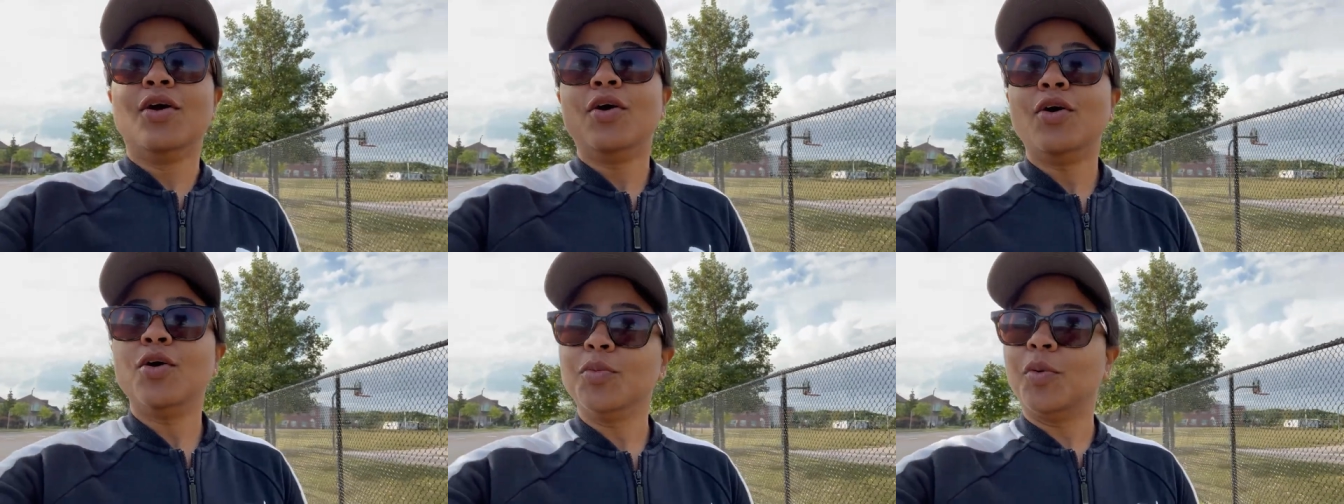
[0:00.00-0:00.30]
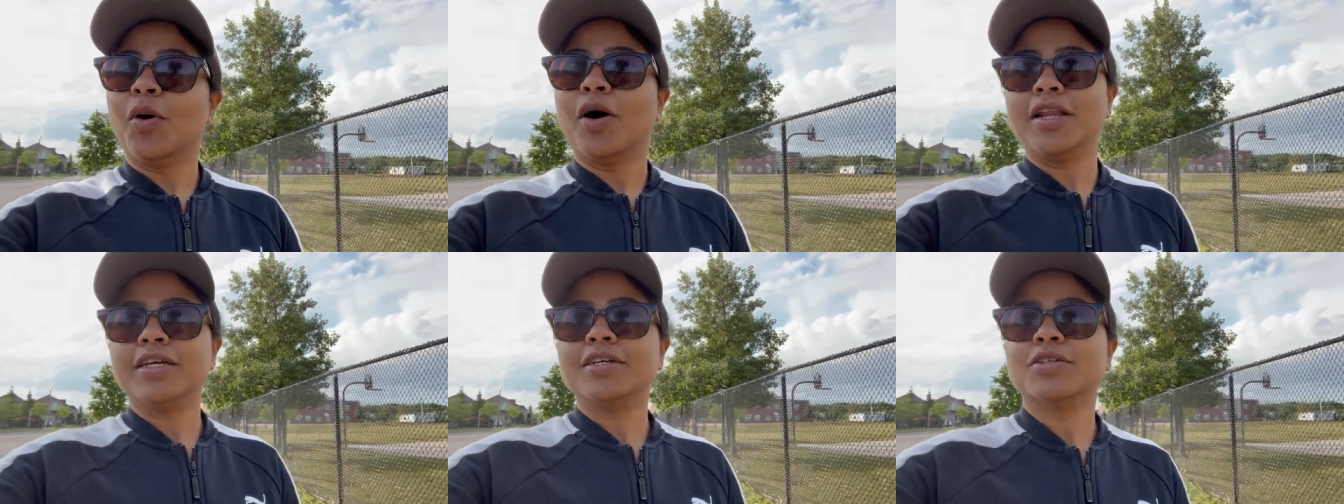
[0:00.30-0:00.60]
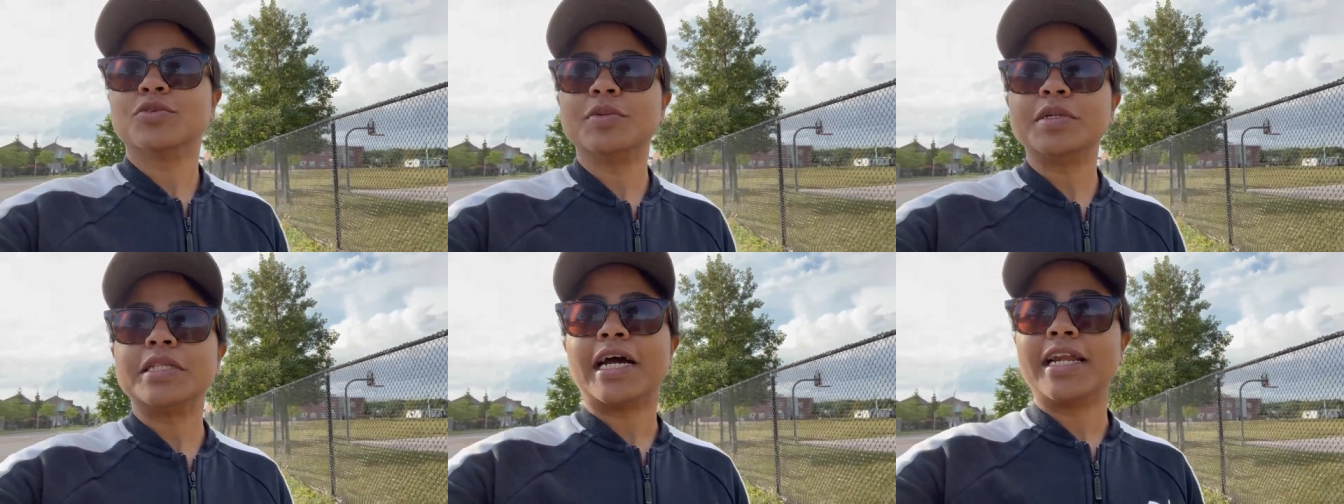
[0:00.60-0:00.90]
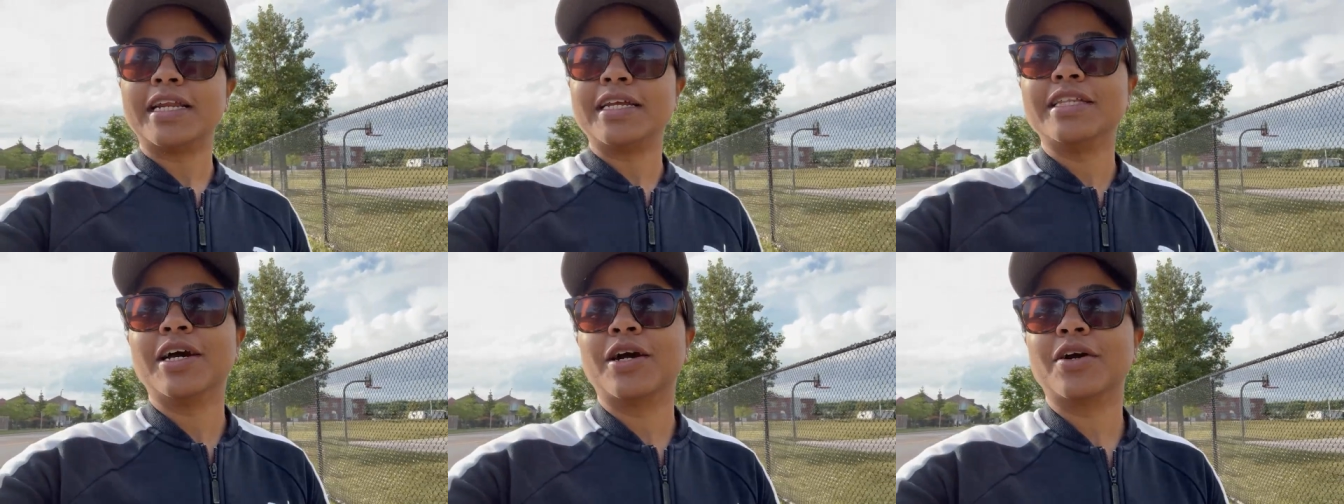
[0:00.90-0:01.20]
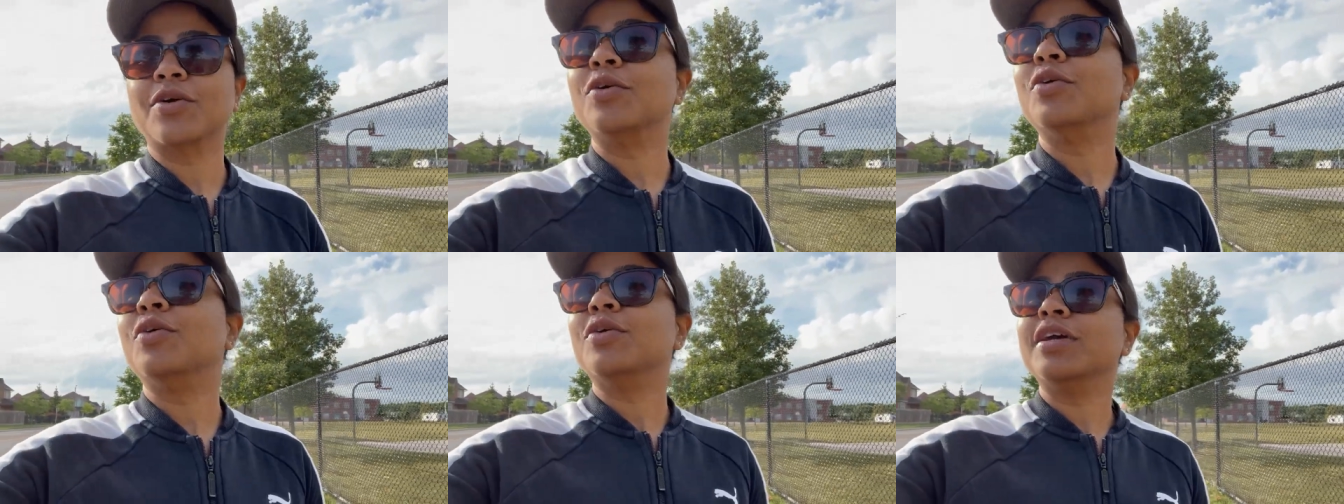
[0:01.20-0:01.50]
ও বলে তুমি দাঁড়িয়ে
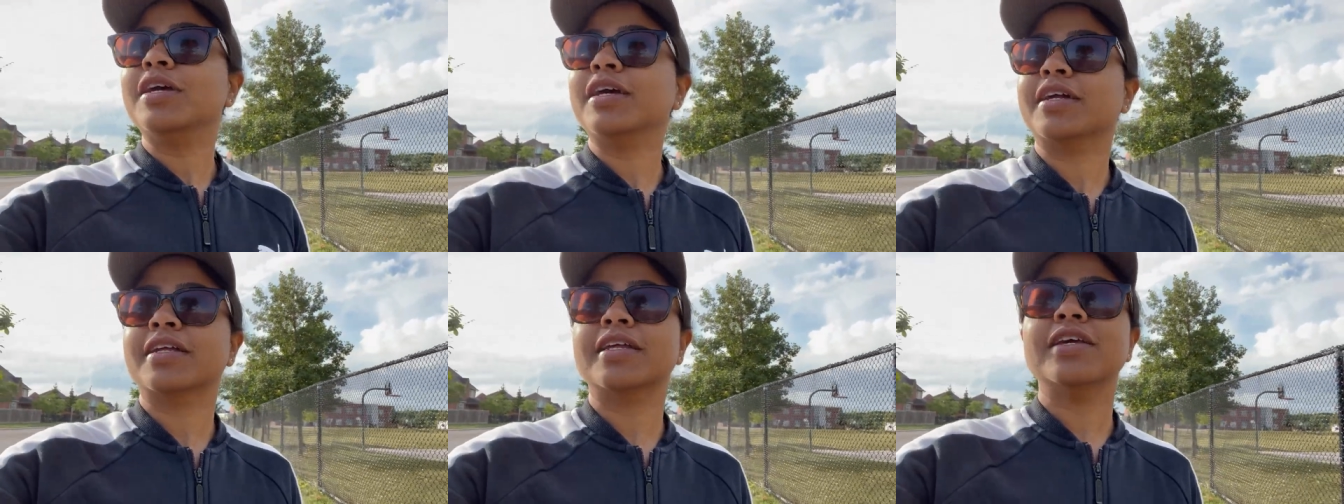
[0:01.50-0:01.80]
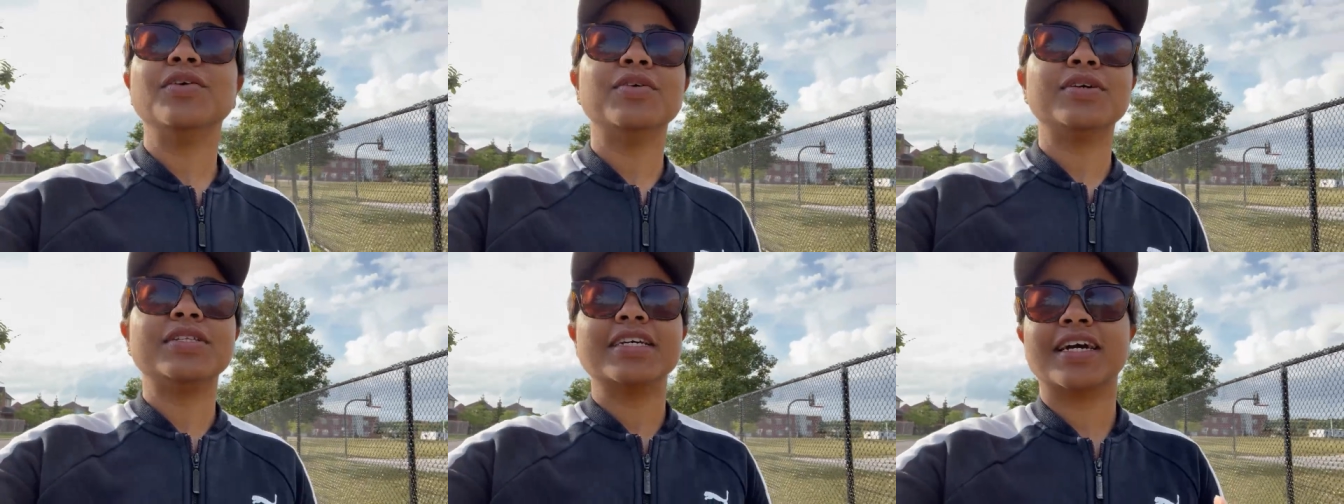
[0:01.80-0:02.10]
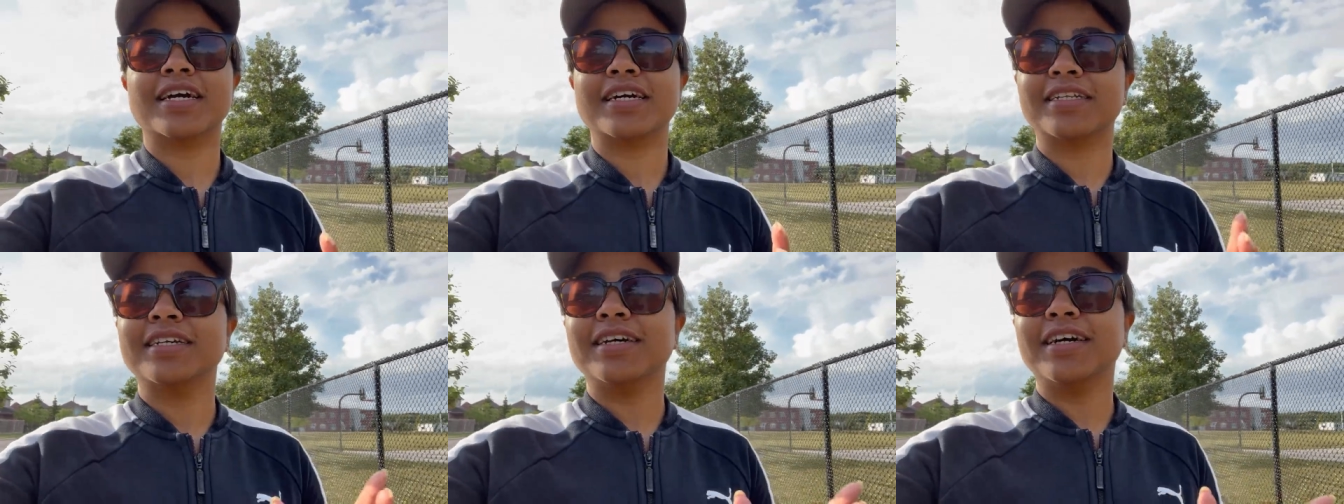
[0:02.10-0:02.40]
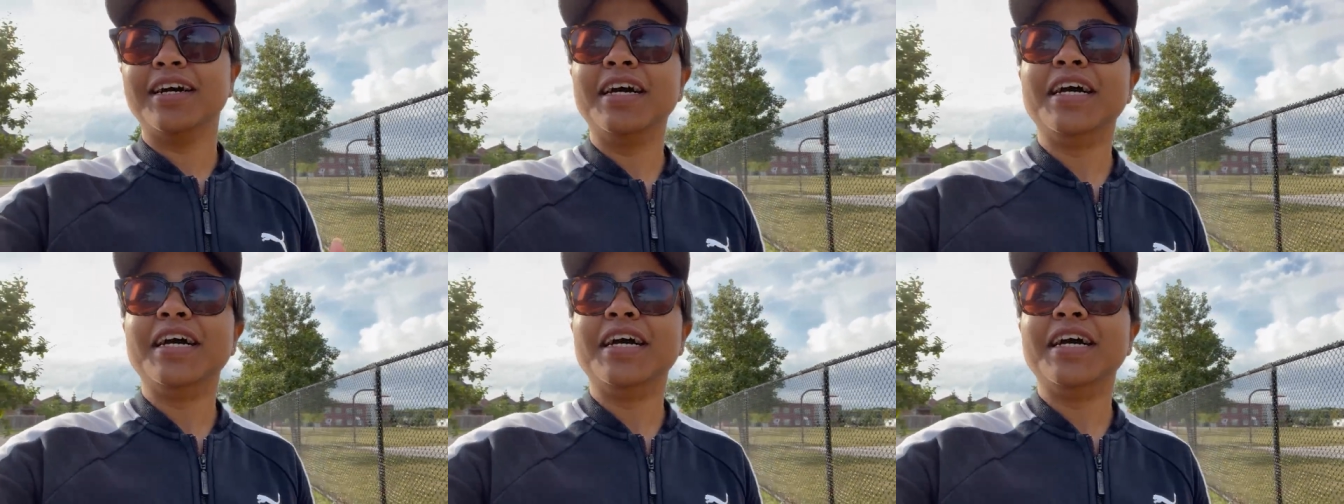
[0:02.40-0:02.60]
থাকো ওই আর কি ওই জায়গাটা